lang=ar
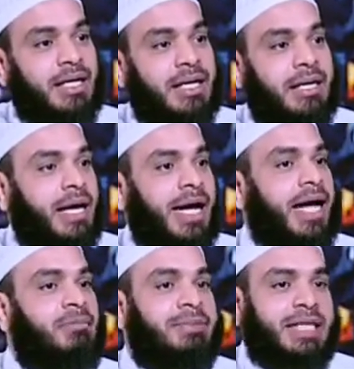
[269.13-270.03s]
آه،
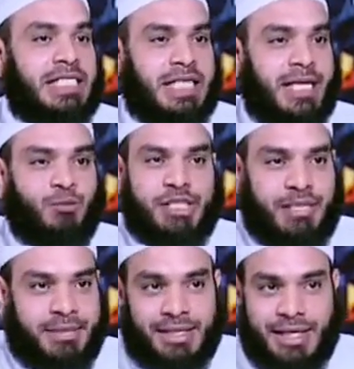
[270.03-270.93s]
حابب الاسلام
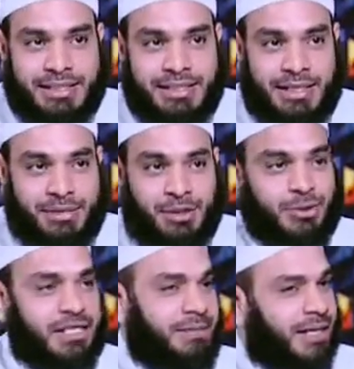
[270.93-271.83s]
وسمع عن النبي
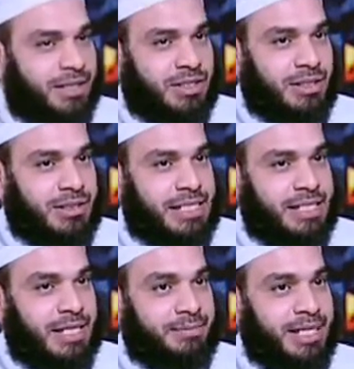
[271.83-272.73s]
وسمع عن
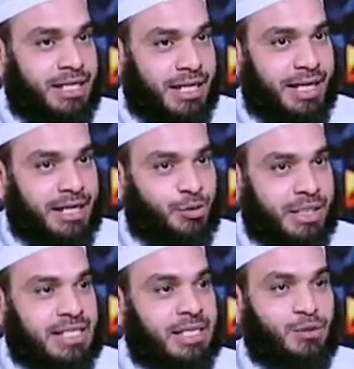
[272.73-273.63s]
الاسلام ده حاجه
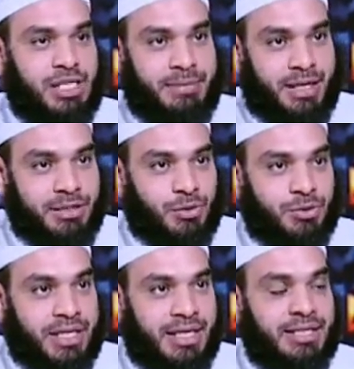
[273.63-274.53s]
كويسه وسمع عن
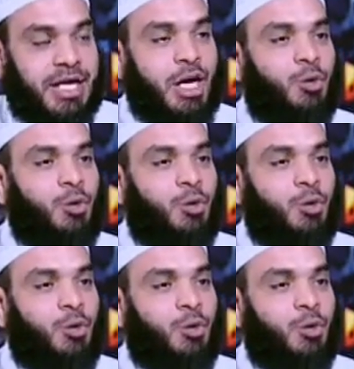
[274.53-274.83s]
القران